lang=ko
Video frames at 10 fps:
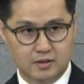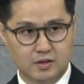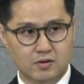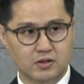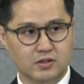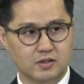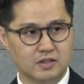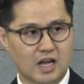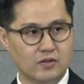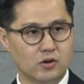그런
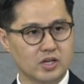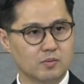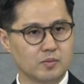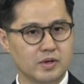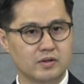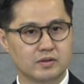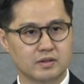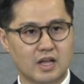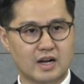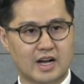것들을 다 넓게
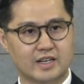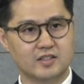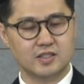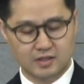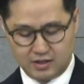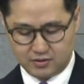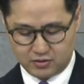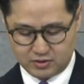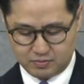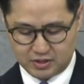보면 다 가르친다는
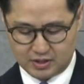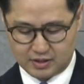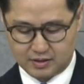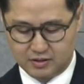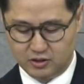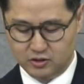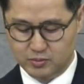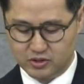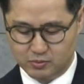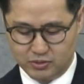것입니다. 그런
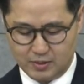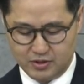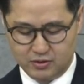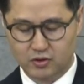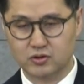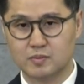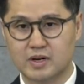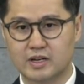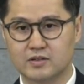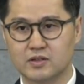의미에서 본다면 여기서
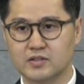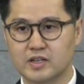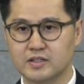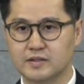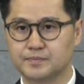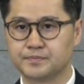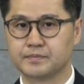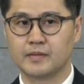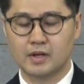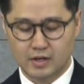말하는 선생은
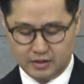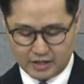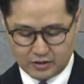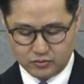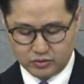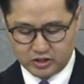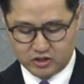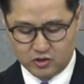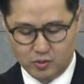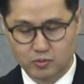단순히
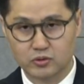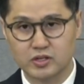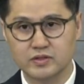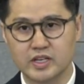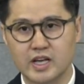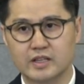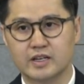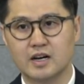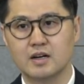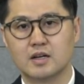직업으로 선생이
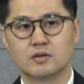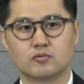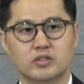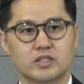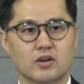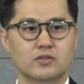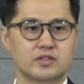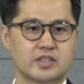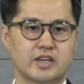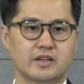아니라 우리
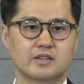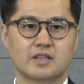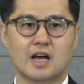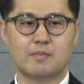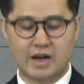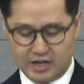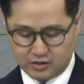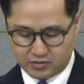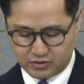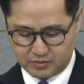전체를 다
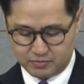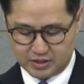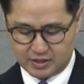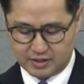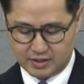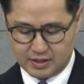말하는 것입니다.